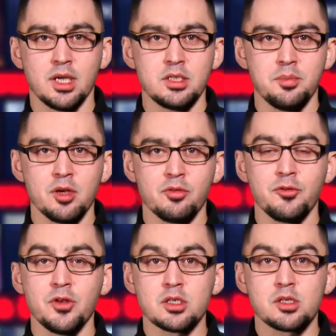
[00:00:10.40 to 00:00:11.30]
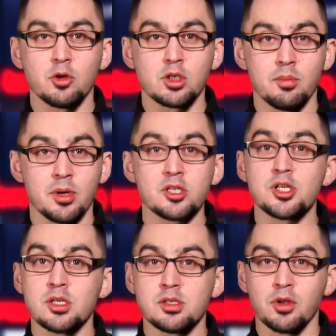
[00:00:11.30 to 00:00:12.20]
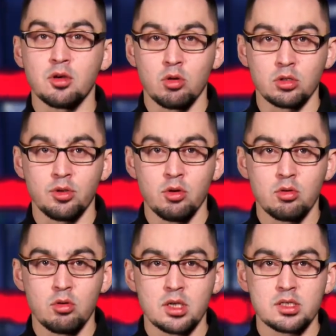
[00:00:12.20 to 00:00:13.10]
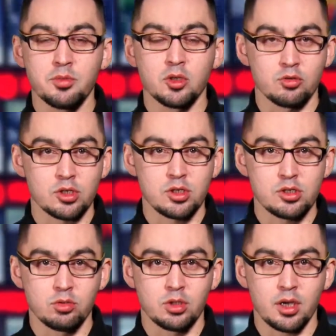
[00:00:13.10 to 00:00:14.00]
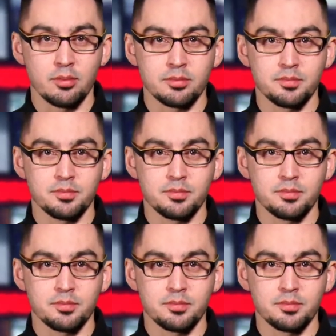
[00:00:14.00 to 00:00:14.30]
а теперь в эфире сводка происшествий города и округа за минувшие сутки.